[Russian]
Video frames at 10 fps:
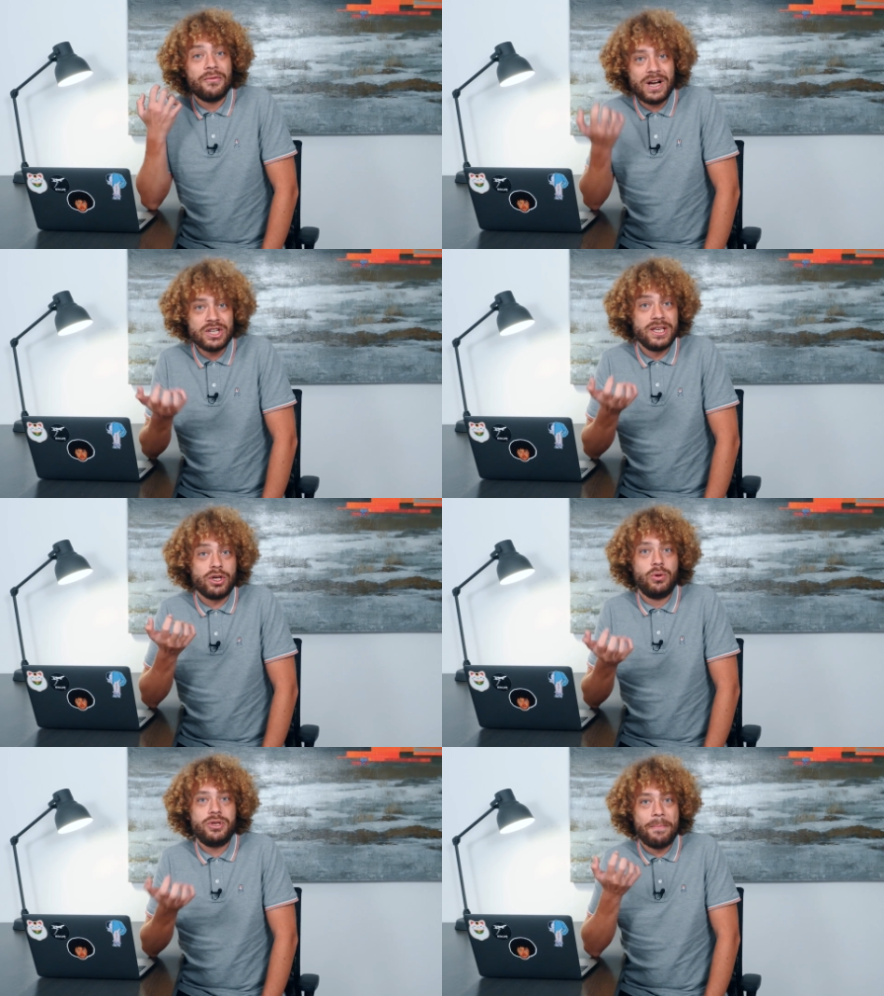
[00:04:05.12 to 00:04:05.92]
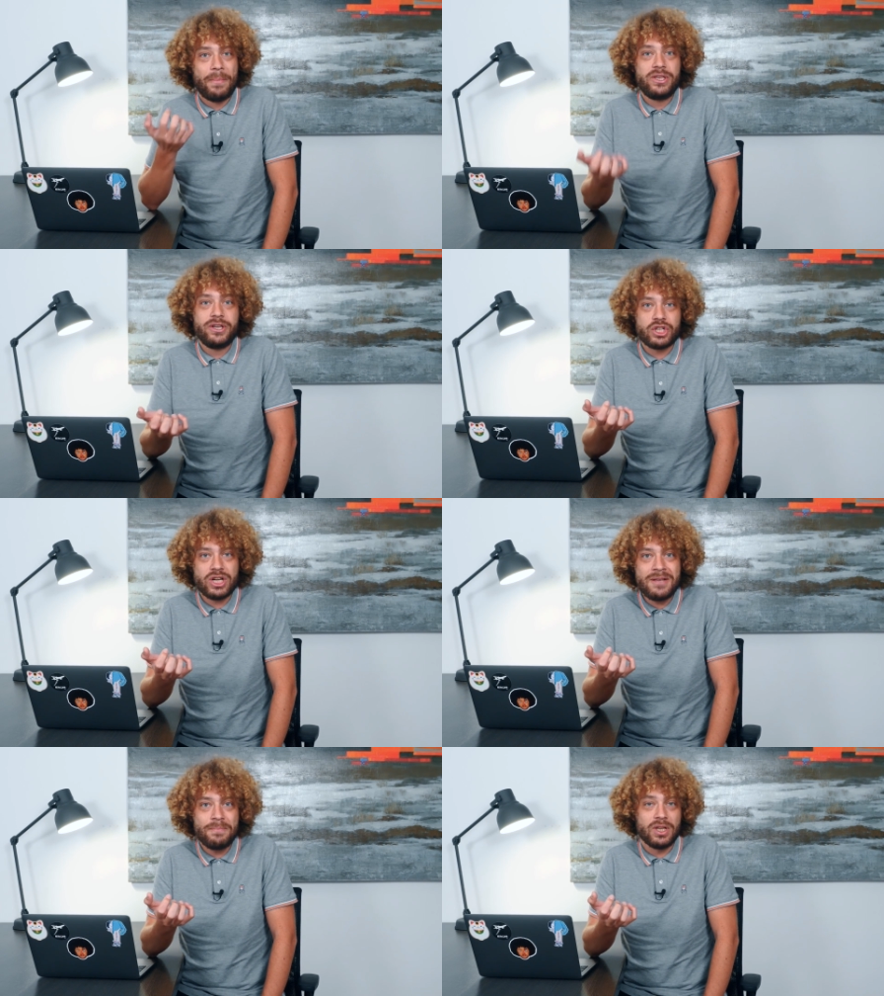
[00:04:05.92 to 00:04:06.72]
важно этих людей
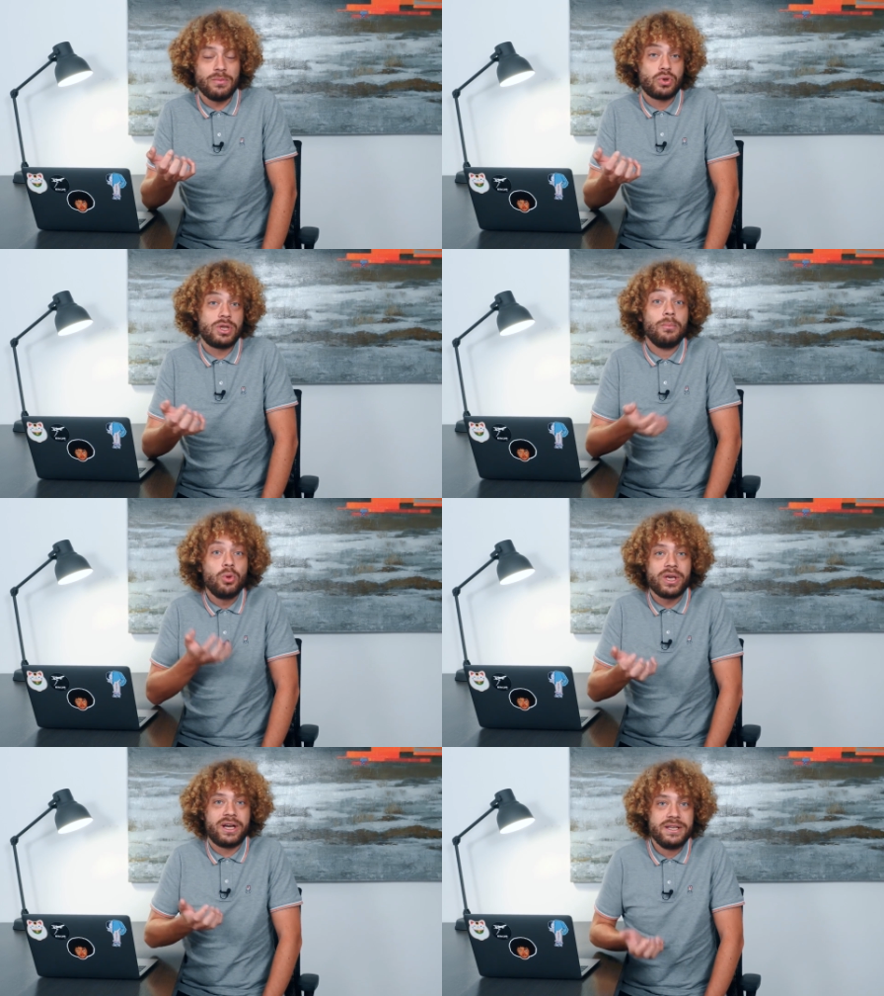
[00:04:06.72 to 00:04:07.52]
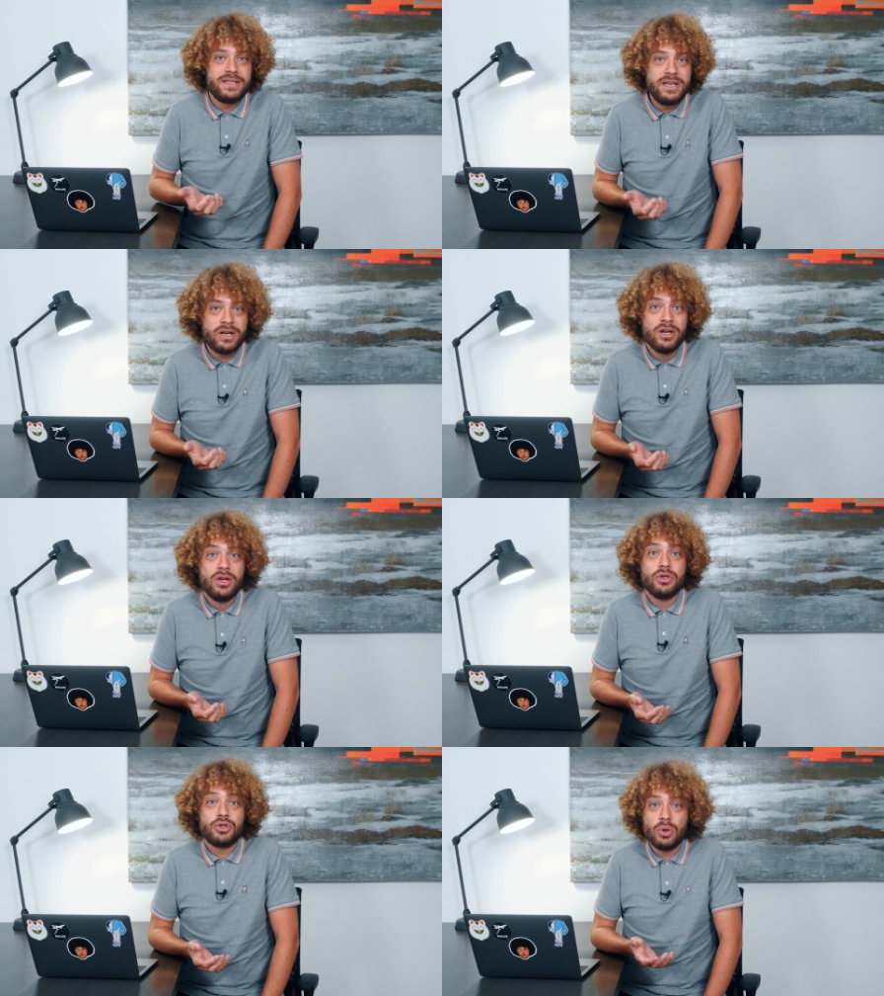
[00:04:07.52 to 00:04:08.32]
поддержать, потому что многих из них
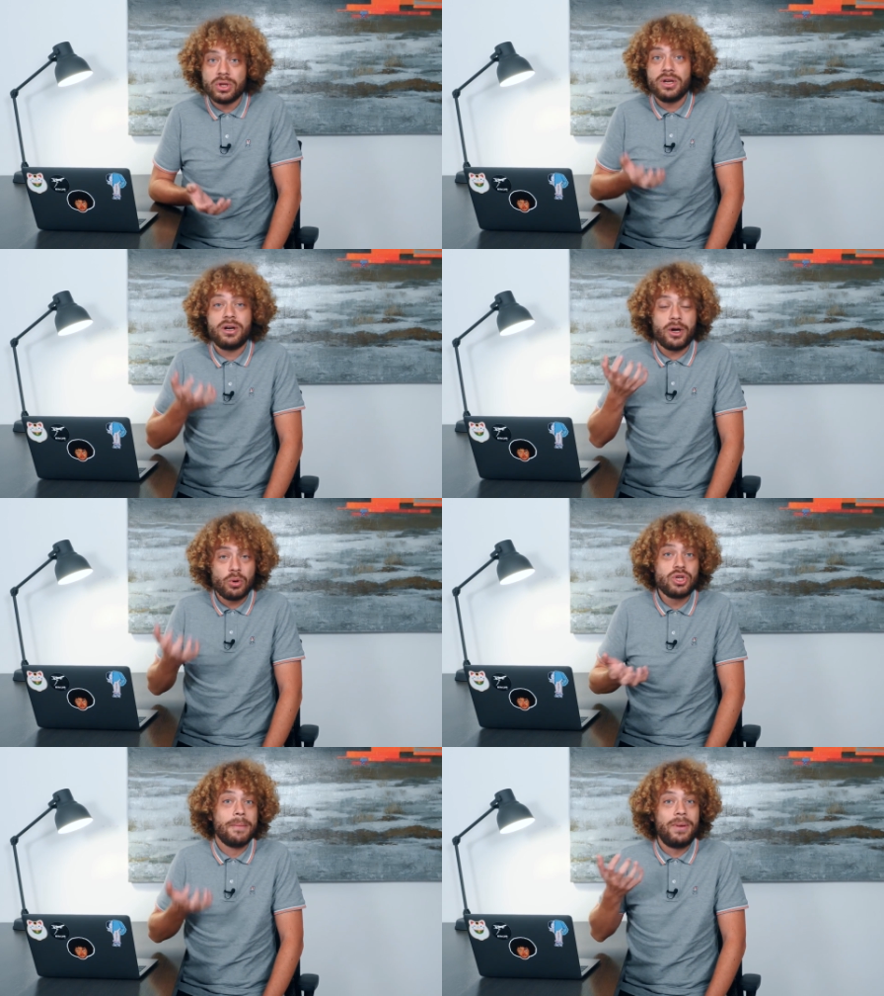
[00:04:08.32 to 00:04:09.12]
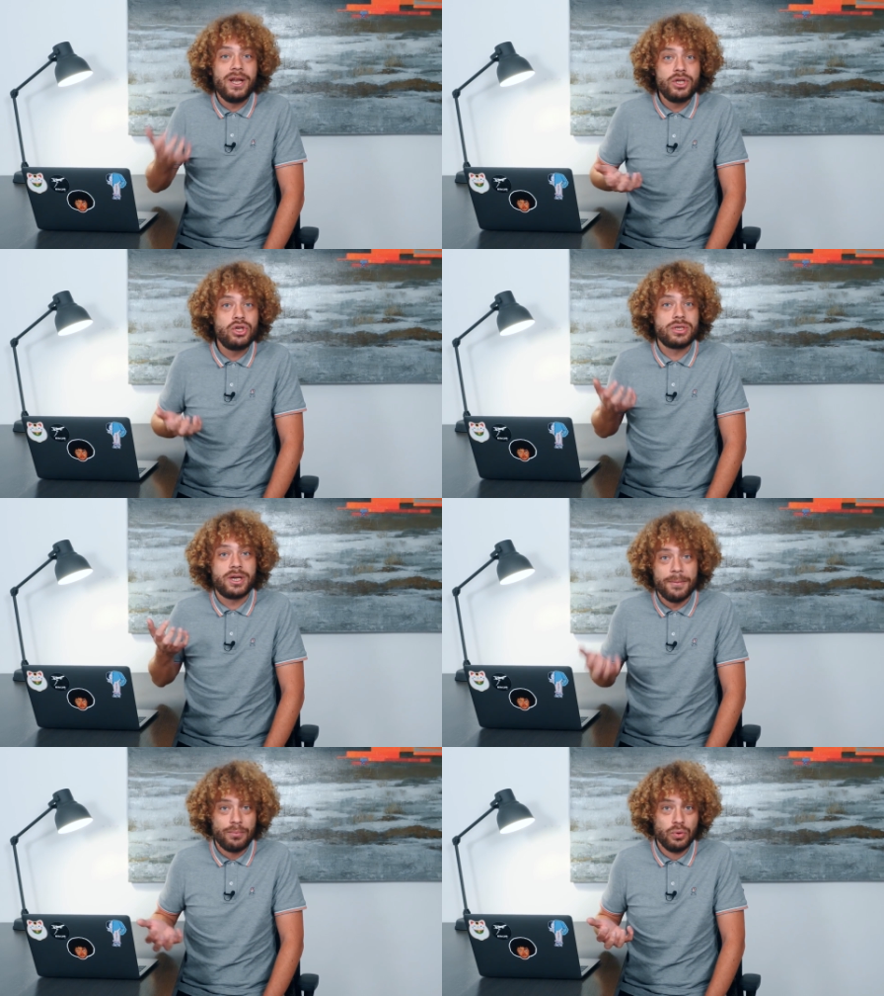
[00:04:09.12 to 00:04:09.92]
ждет хорошее
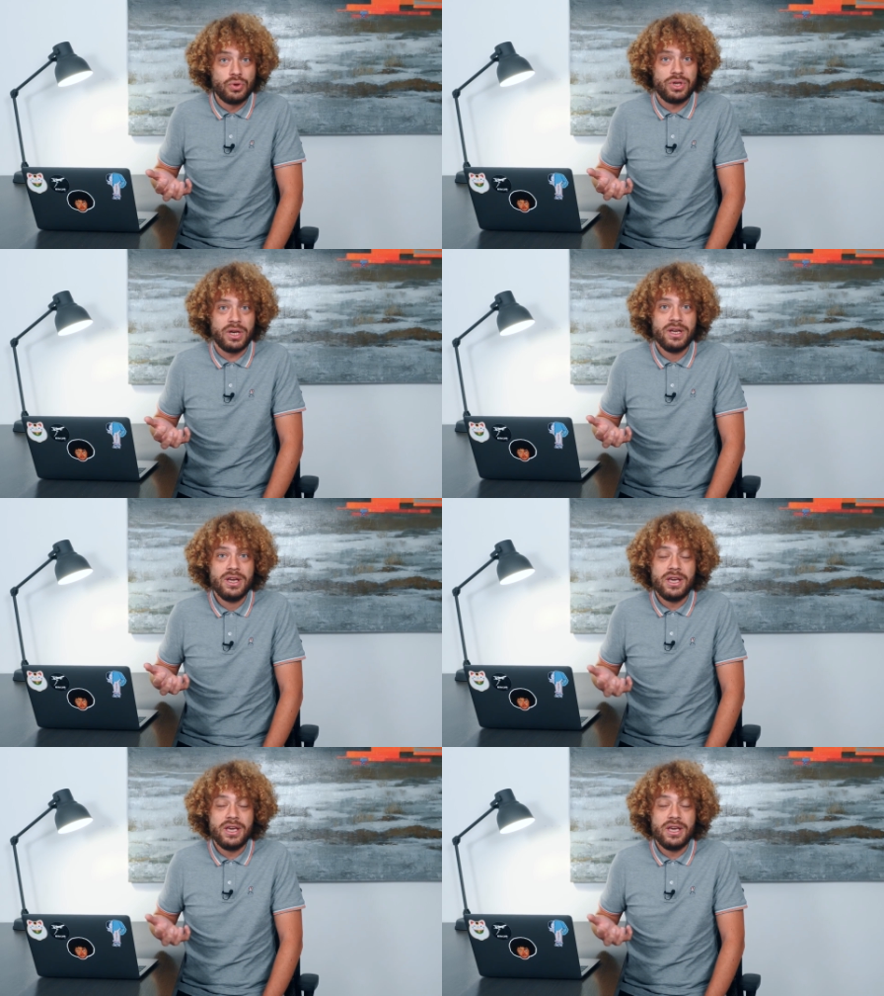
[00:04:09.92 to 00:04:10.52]
политическое будущее.